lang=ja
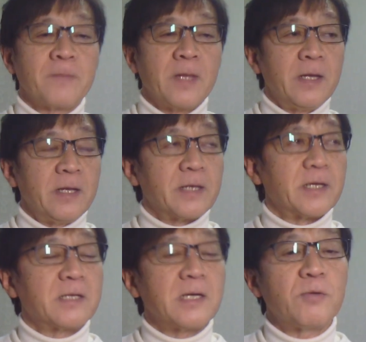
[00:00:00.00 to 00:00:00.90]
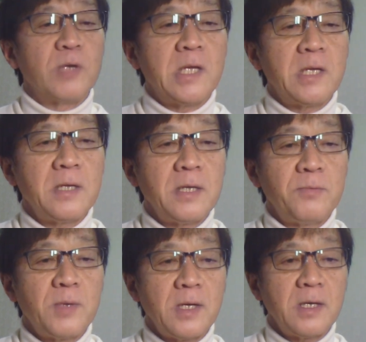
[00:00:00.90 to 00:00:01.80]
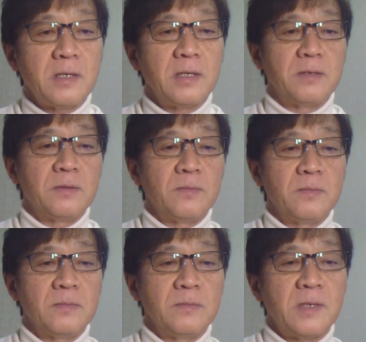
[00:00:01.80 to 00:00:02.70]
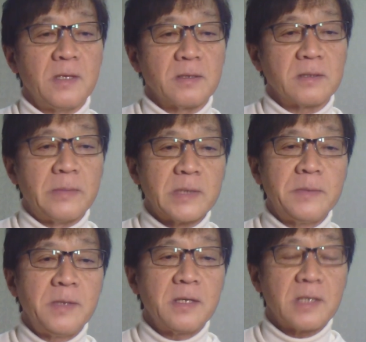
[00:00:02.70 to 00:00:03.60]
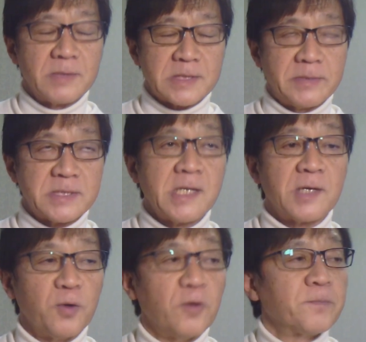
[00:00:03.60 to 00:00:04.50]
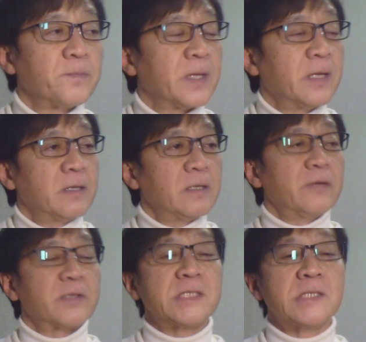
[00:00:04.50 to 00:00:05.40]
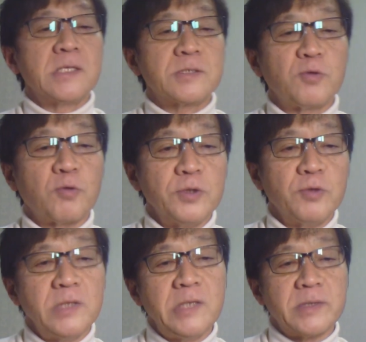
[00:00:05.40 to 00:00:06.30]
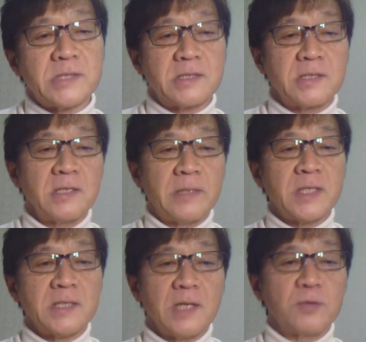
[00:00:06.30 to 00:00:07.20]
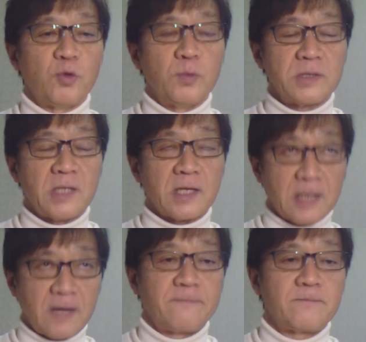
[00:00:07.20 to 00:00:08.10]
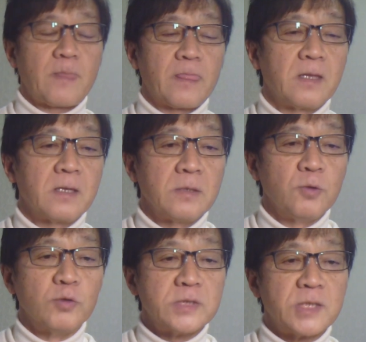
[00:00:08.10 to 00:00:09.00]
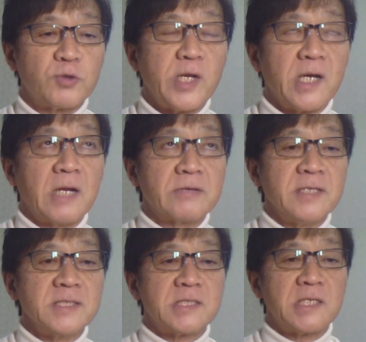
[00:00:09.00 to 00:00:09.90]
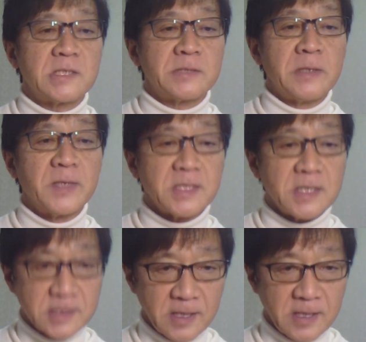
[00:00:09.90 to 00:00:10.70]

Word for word: えー、結果これはまあたまたまかもしれませんけどえ私はちょっとこの4人は絶対ダメだなと思った方のうち1人が落選してしまいましてですね